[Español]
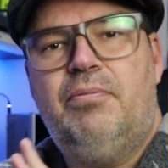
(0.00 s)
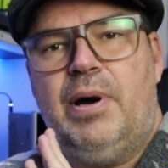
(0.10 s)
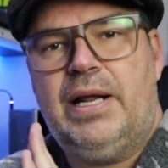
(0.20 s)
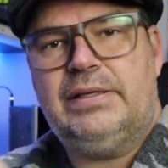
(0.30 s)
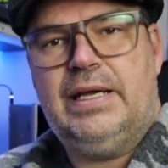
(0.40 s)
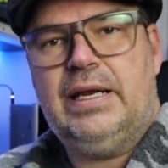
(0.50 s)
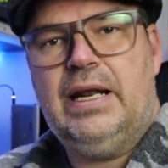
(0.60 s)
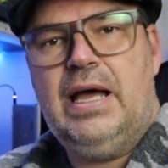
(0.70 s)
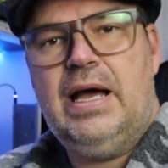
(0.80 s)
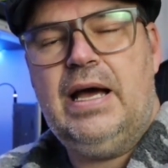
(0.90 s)
para
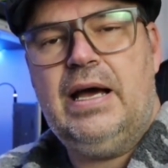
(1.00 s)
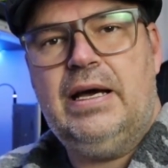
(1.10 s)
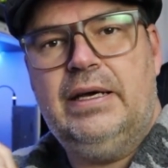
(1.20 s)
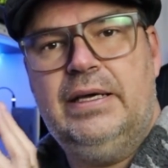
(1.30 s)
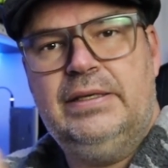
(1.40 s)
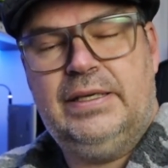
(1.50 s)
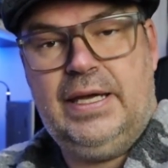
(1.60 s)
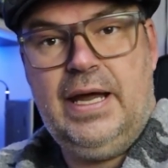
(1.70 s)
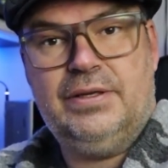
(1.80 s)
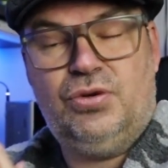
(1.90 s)
hacerla
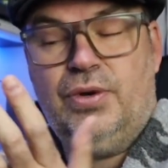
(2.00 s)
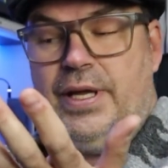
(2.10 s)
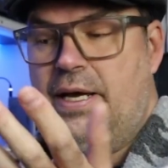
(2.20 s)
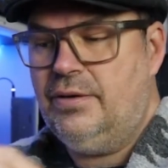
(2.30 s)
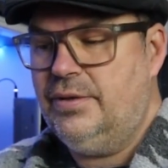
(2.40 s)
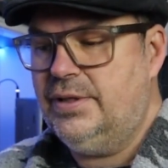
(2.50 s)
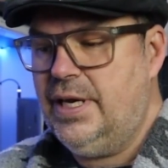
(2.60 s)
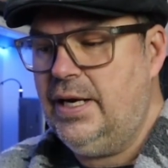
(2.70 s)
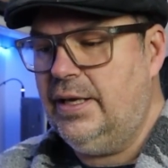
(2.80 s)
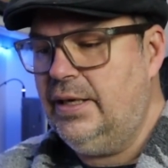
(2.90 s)
izquierda, zurda o
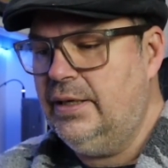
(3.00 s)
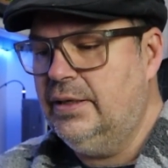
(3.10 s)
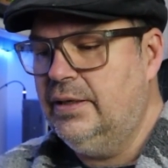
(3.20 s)
izquierda,